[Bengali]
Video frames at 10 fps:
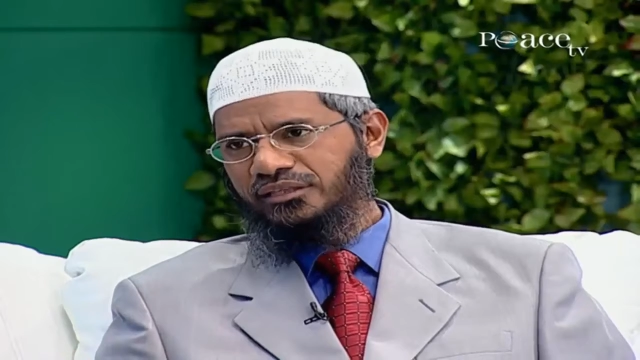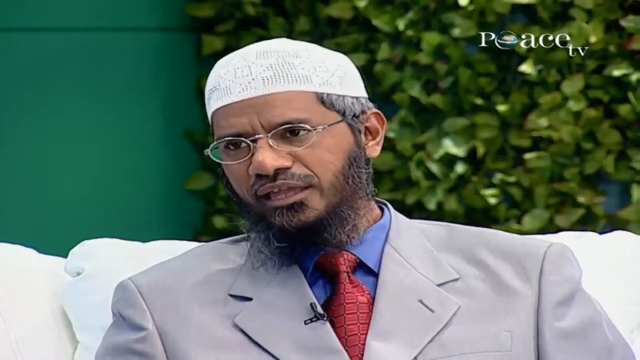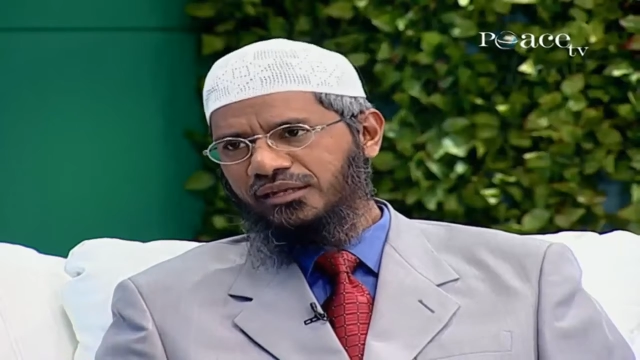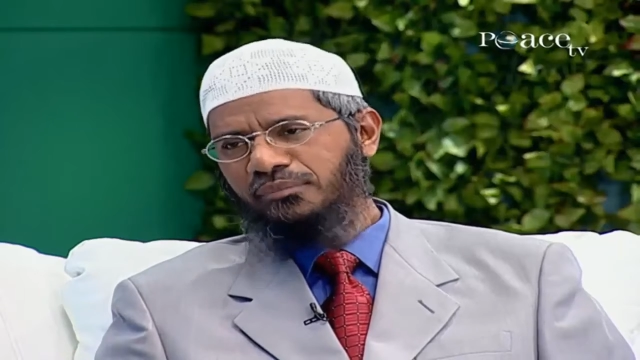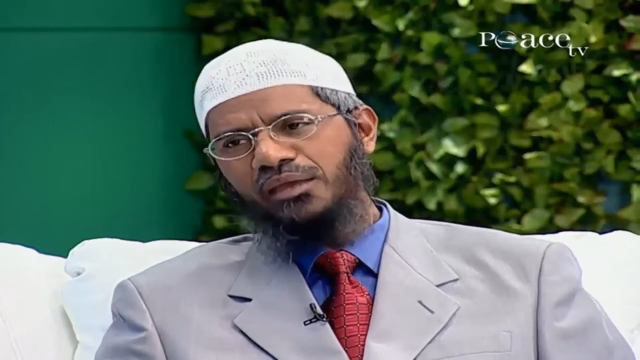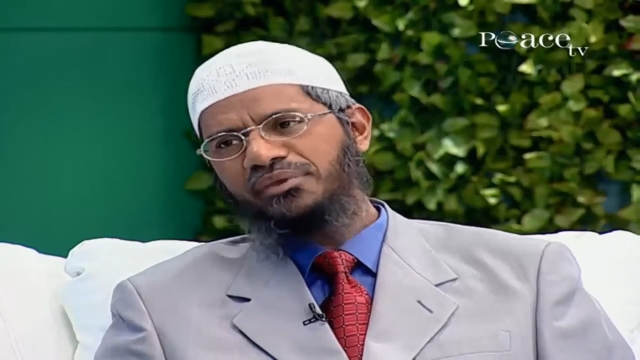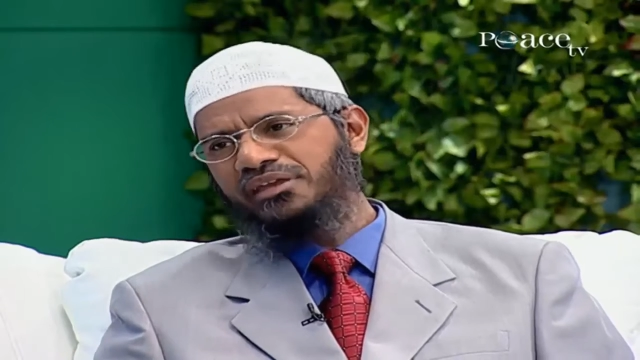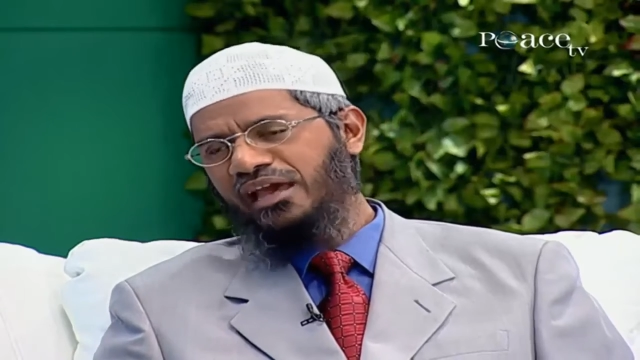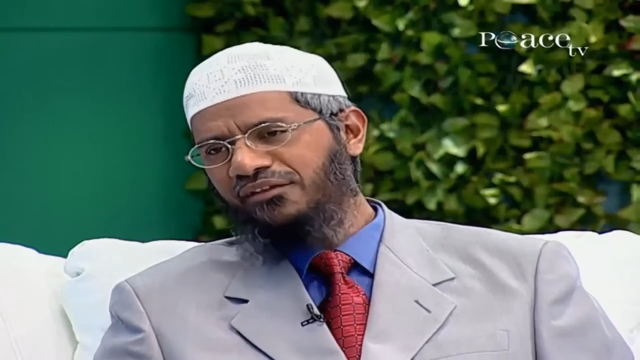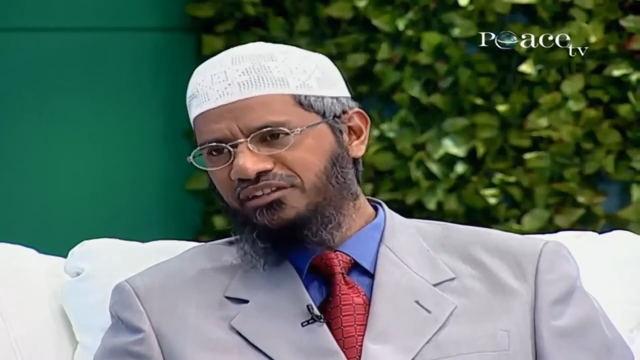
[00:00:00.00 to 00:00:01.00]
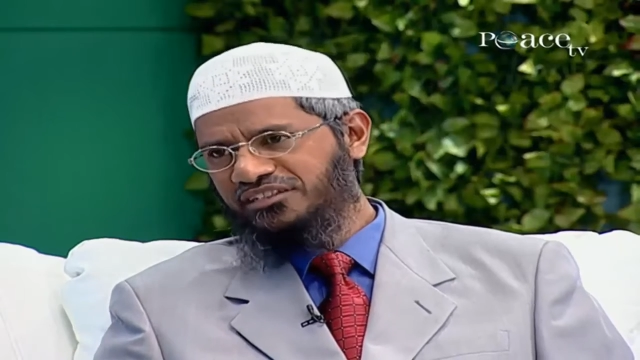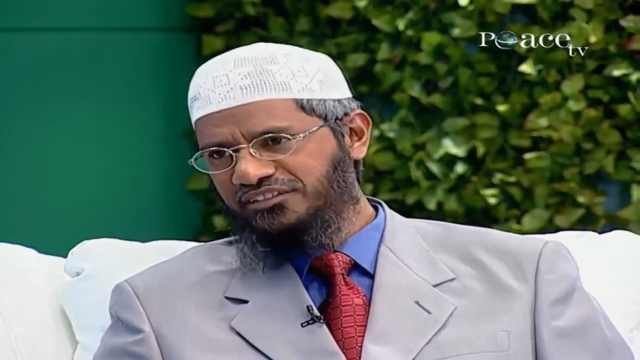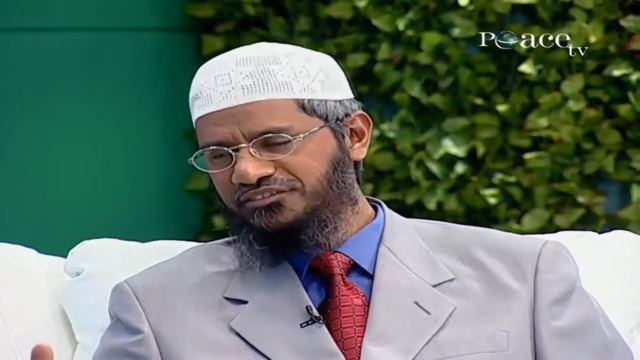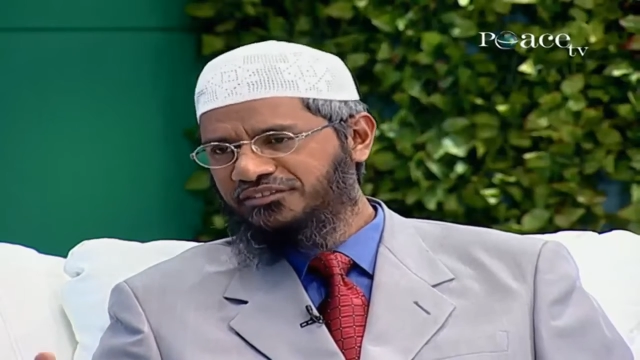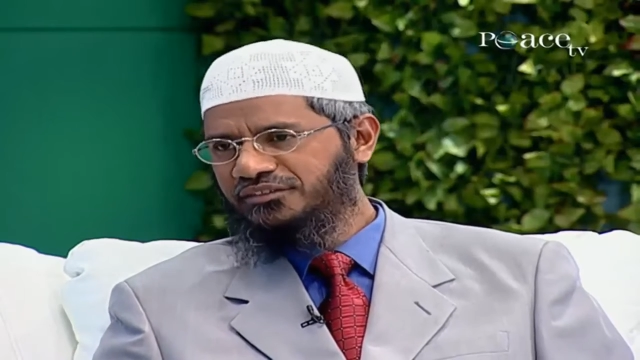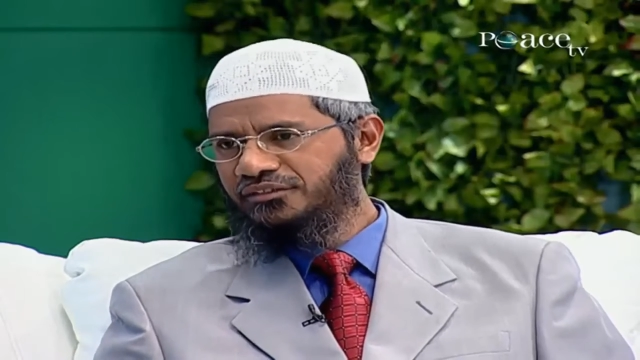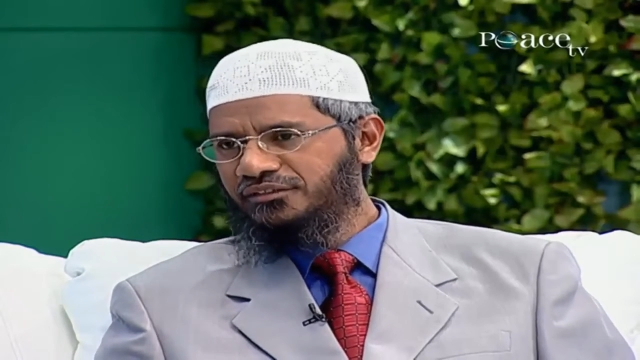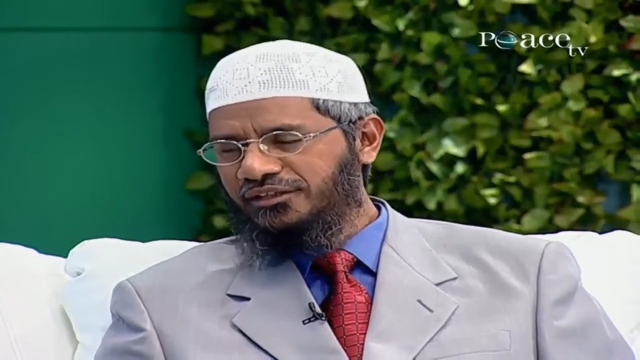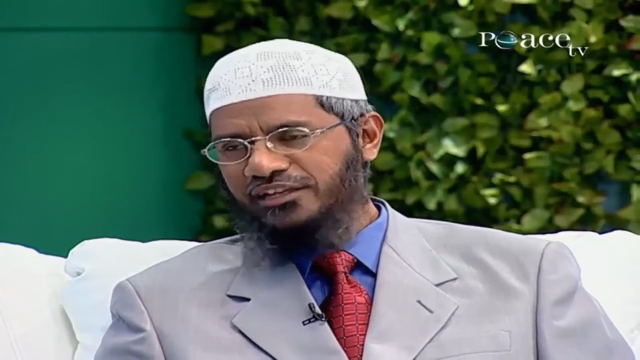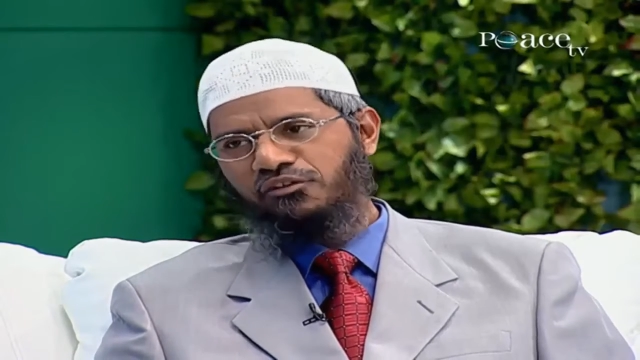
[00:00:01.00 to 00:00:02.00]
তাহলে পাপ কাজ করার সম্ভাবনা
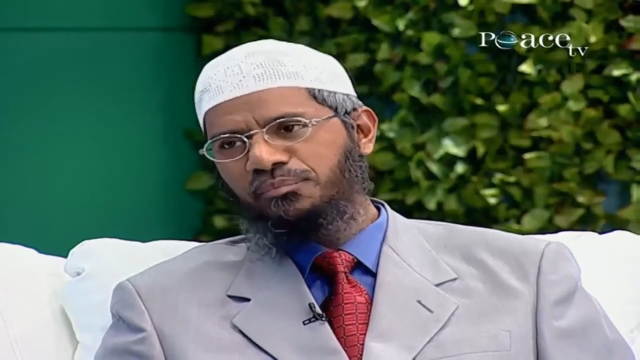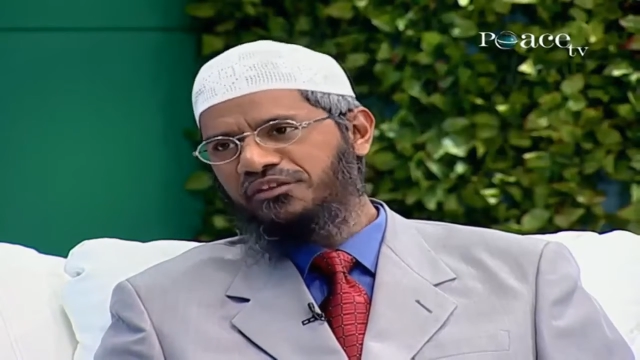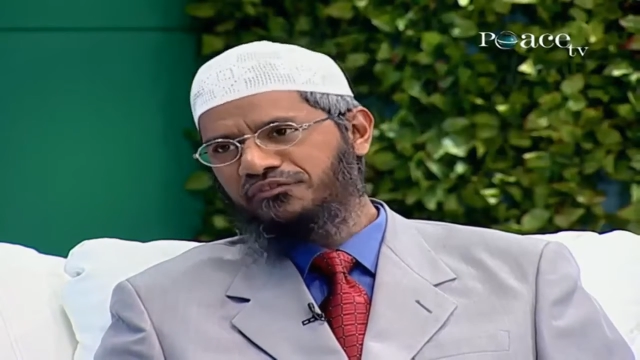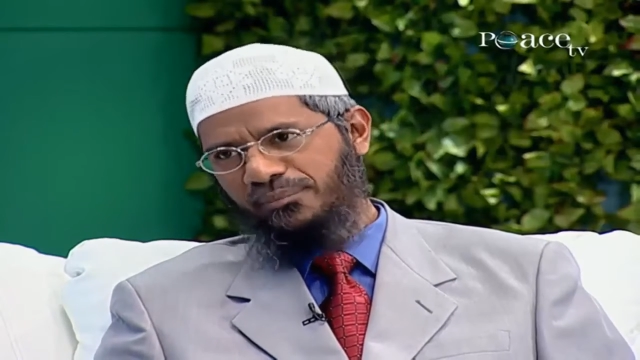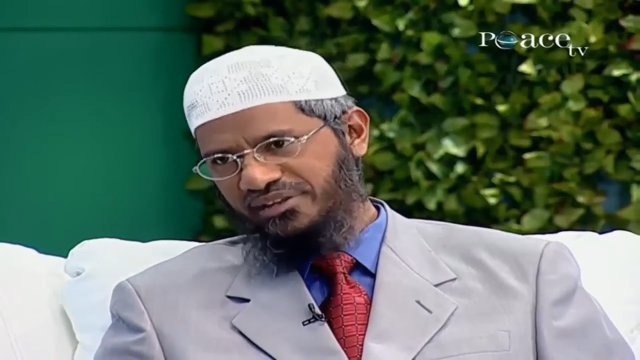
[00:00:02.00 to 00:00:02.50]
কম কিন্তু যদি